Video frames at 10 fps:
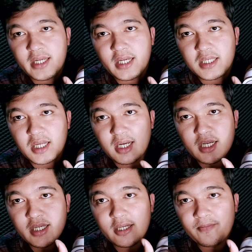tiga
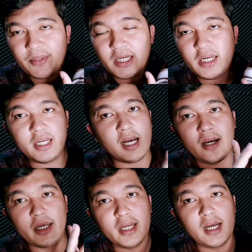setengah ya jadi ini nggak ini